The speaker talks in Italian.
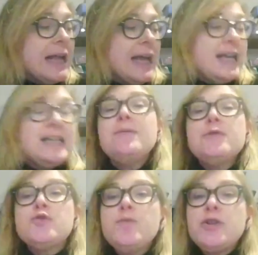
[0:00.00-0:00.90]
Iniziamo
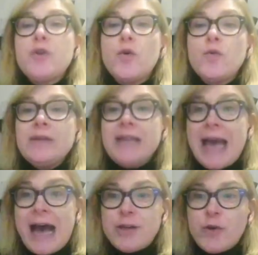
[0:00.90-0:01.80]
subito con un
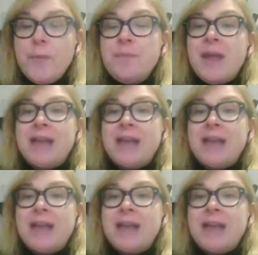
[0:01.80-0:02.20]
teatro,